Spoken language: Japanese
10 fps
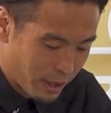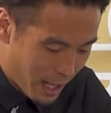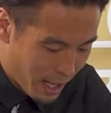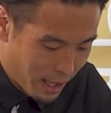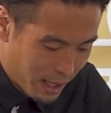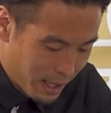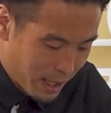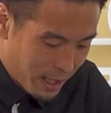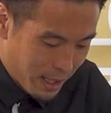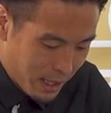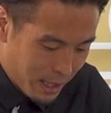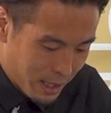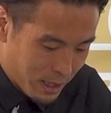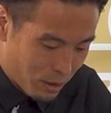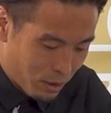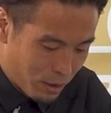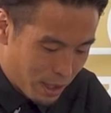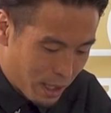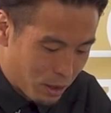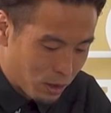で、その
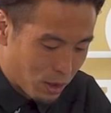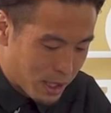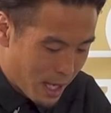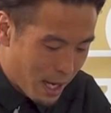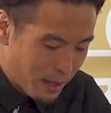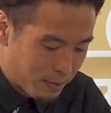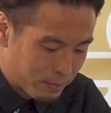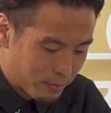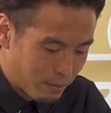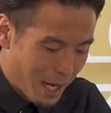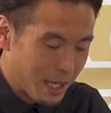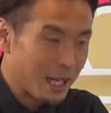理由としてまあ